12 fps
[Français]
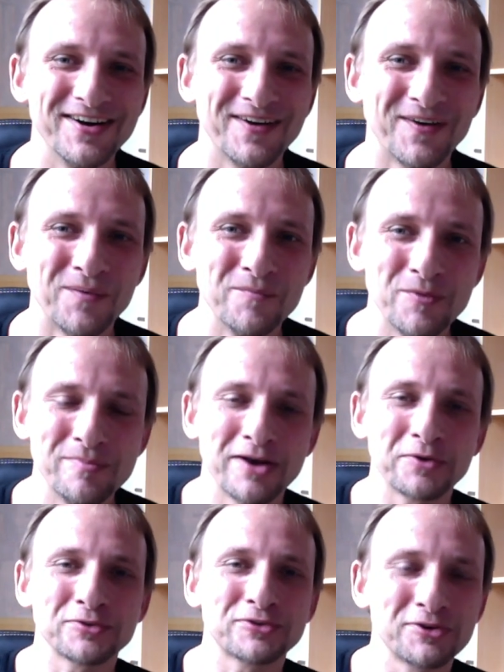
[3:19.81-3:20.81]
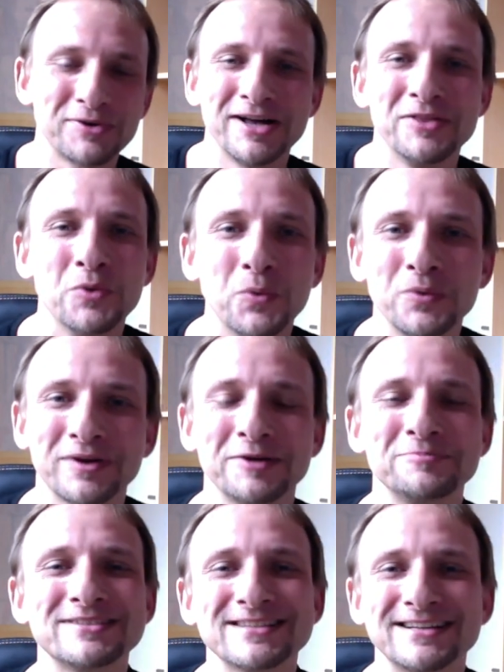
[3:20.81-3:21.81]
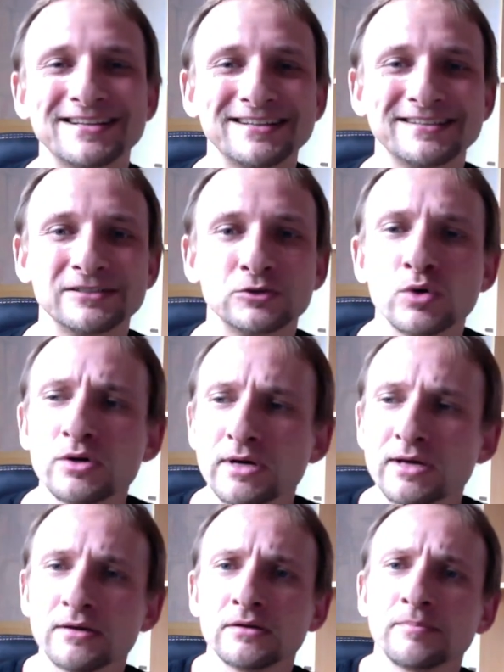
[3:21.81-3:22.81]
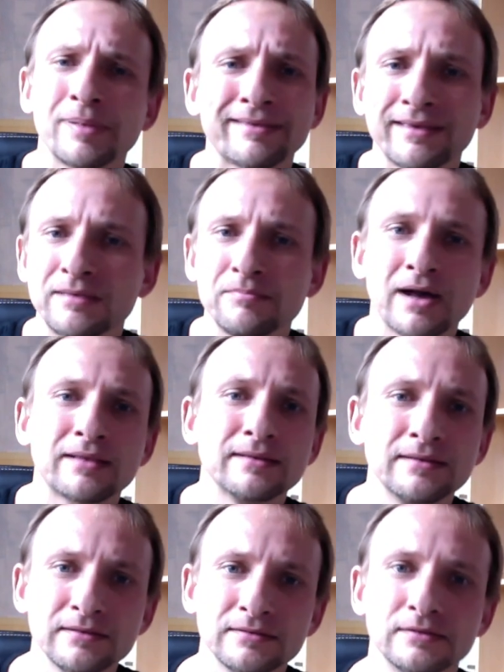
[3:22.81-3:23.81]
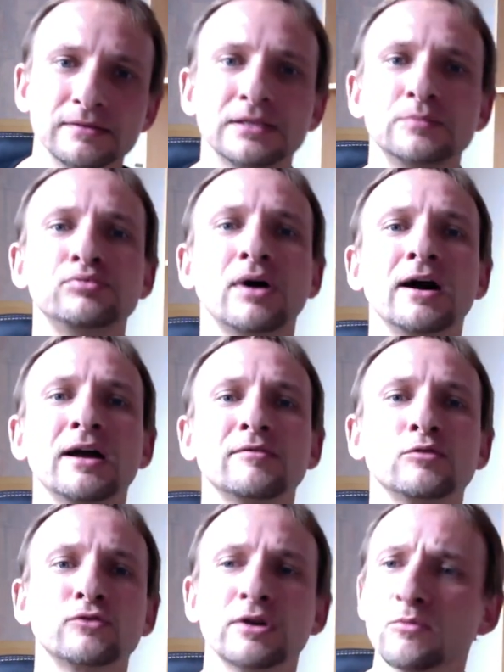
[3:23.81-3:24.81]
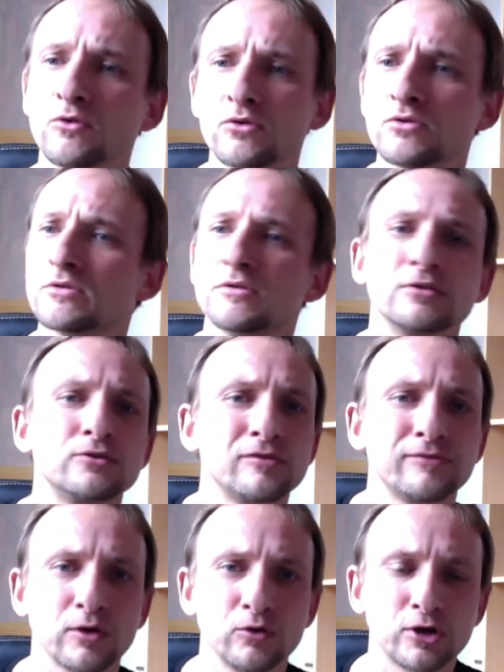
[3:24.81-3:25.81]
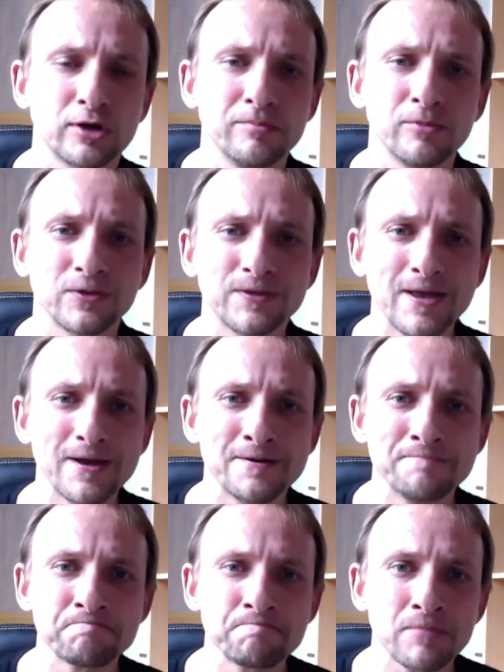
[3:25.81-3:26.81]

en me balançant un nom comme ça. Euh, ouais, euh, Patrick Martin, euh, il pourra éventuellement te faire le commentaire.